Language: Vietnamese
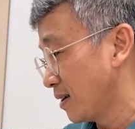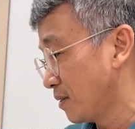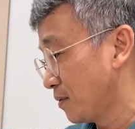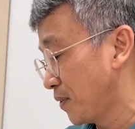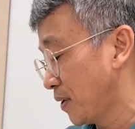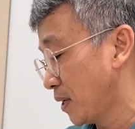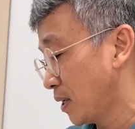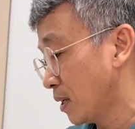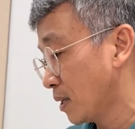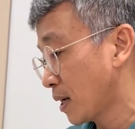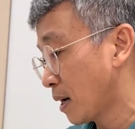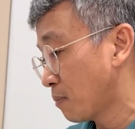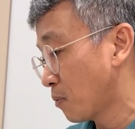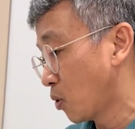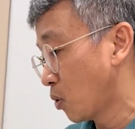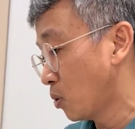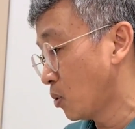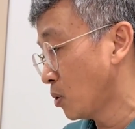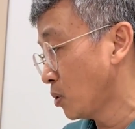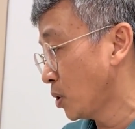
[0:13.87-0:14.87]
thì ờ, cái ca
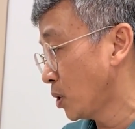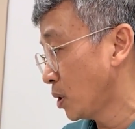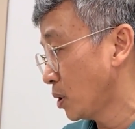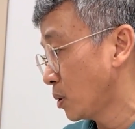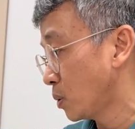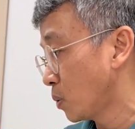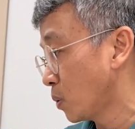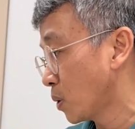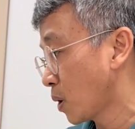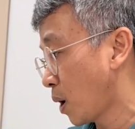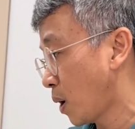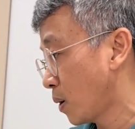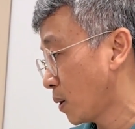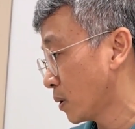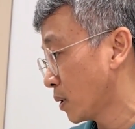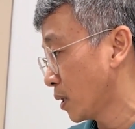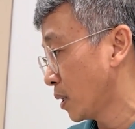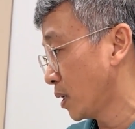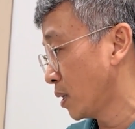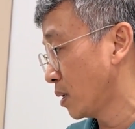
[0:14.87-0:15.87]
mổ như của
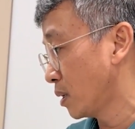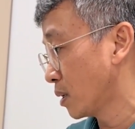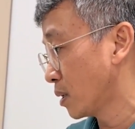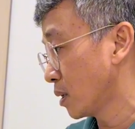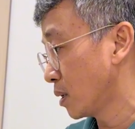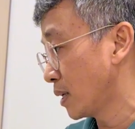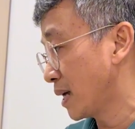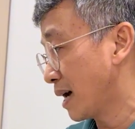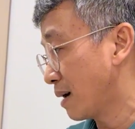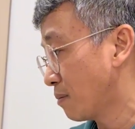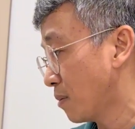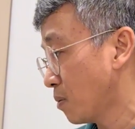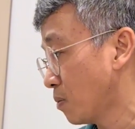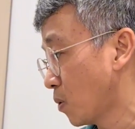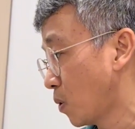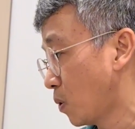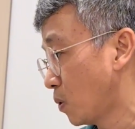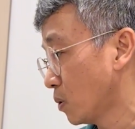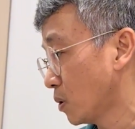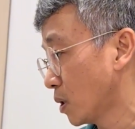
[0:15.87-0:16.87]
con thì thời gian móc
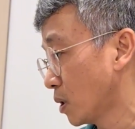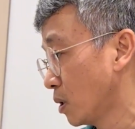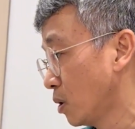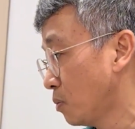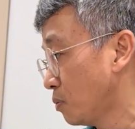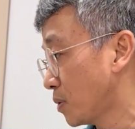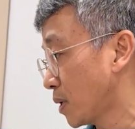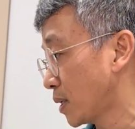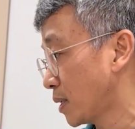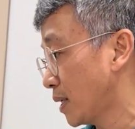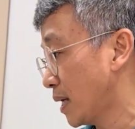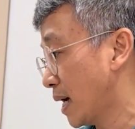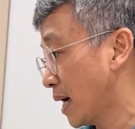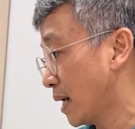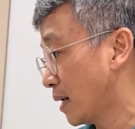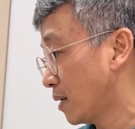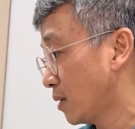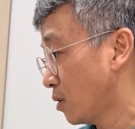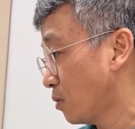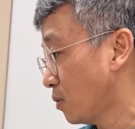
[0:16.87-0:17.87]
mổ từ lúc rạch
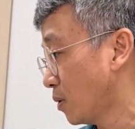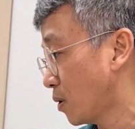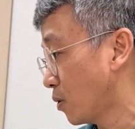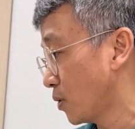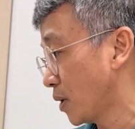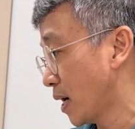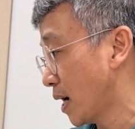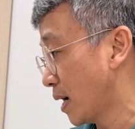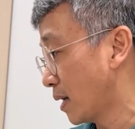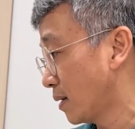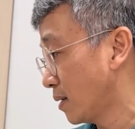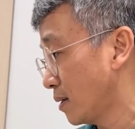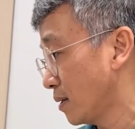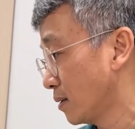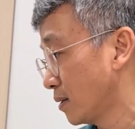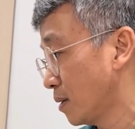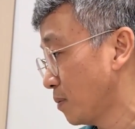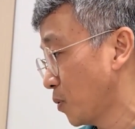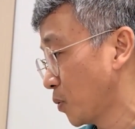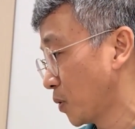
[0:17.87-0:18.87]
da đến lúc khâu da nó
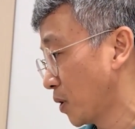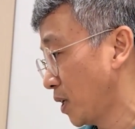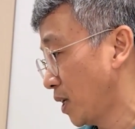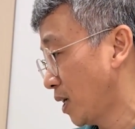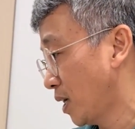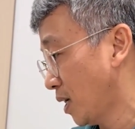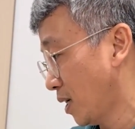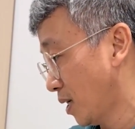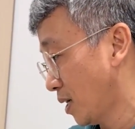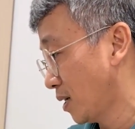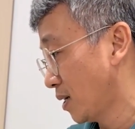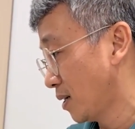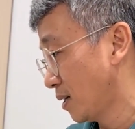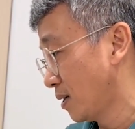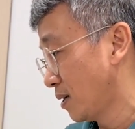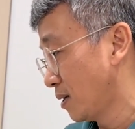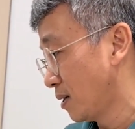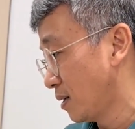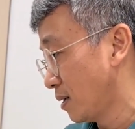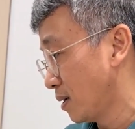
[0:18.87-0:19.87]
chưa tới một tiếng
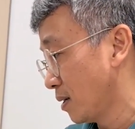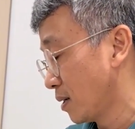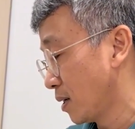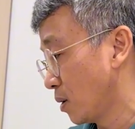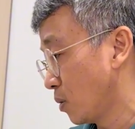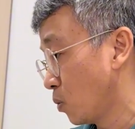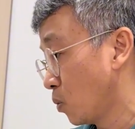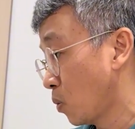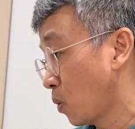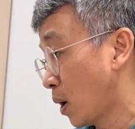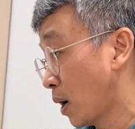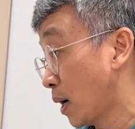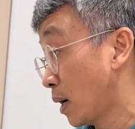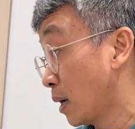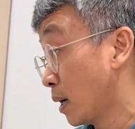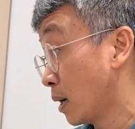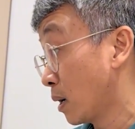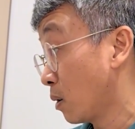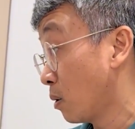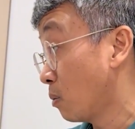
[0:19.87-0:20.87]
dạ. nên hôm qua
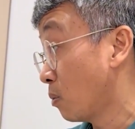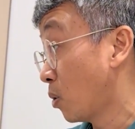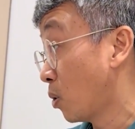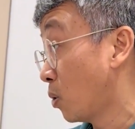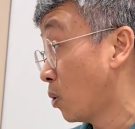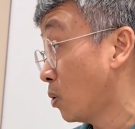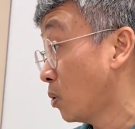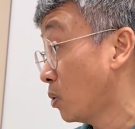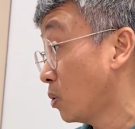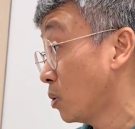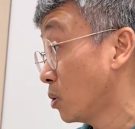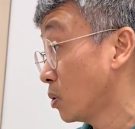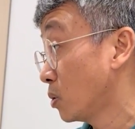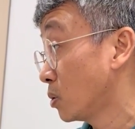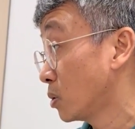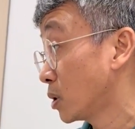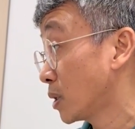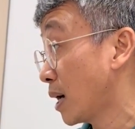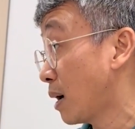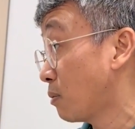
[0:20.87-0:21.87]
là con mổ
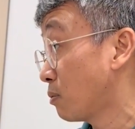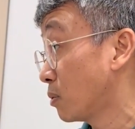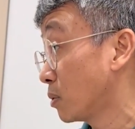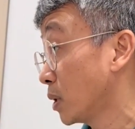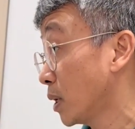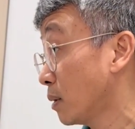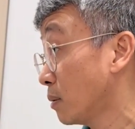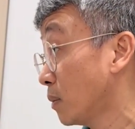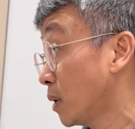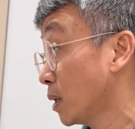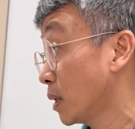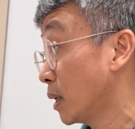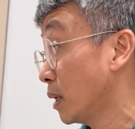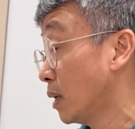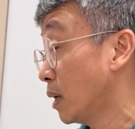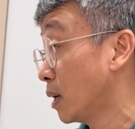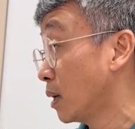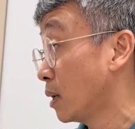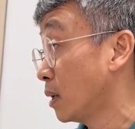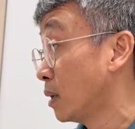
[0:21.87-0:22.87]
xong chắc bất
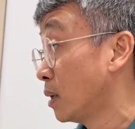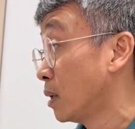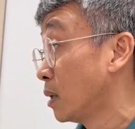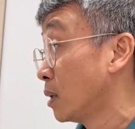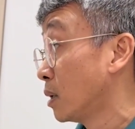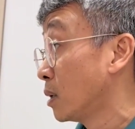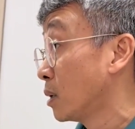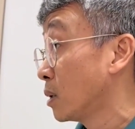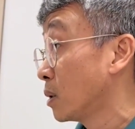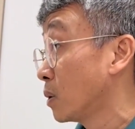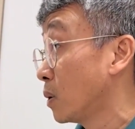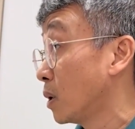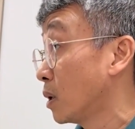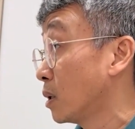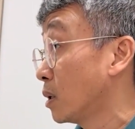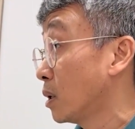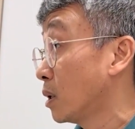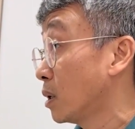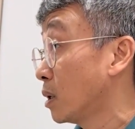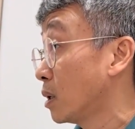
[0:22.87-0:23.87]
nghĩ là
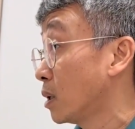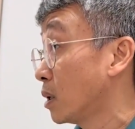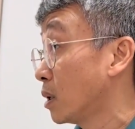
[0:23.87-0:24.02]
khoảng ờ,